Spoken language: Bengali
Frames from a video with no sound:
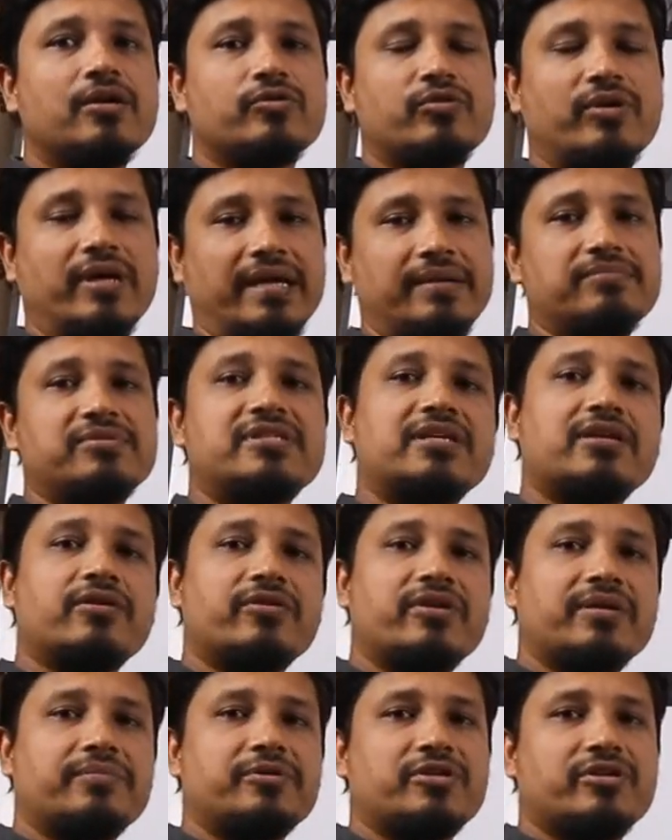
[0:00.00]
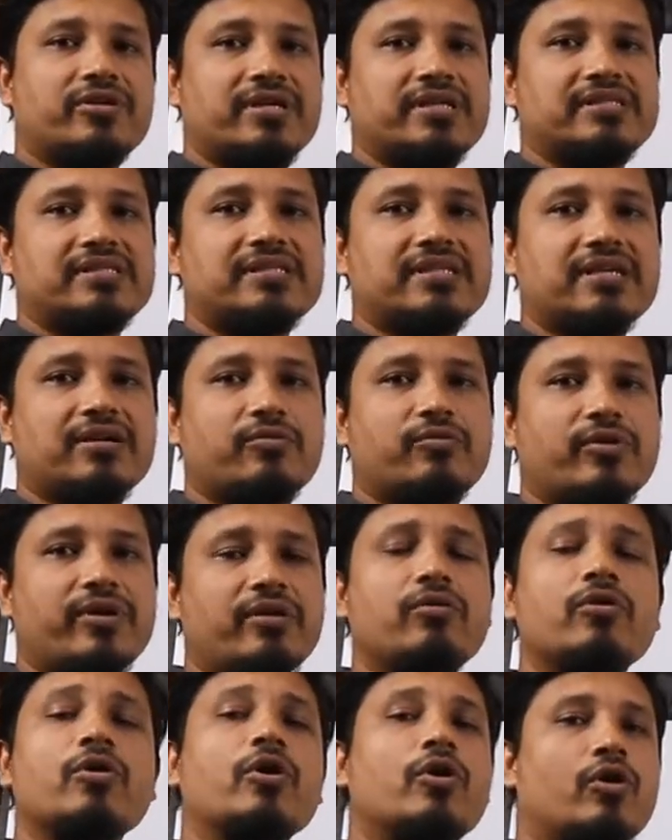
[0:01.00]
তো এমসিকিউ একটা বিষয়টা চিন্তা করে
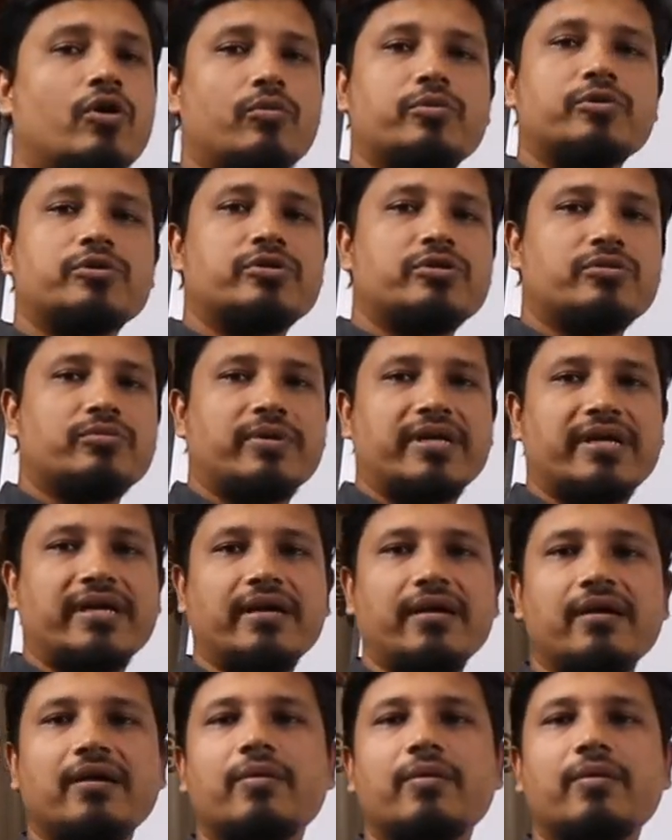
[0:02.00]
অবশ্যই তোমাকে